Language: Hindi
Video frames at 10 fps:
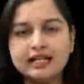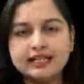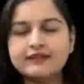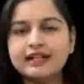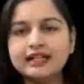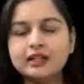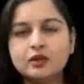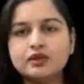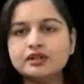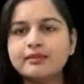आने वाले
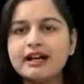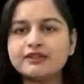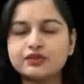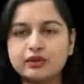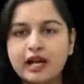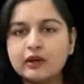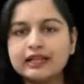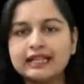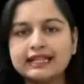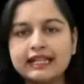लोकसभा चुनाव
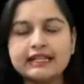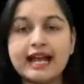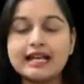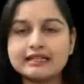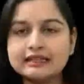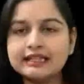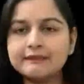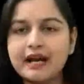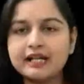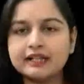के लिए
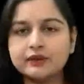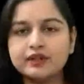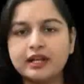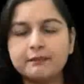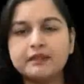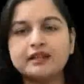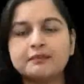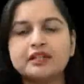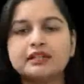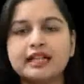राजनीतिक पार्टियों ने अपनी
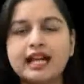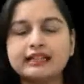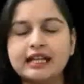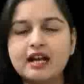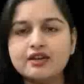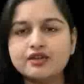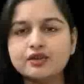अपनी तैयारियां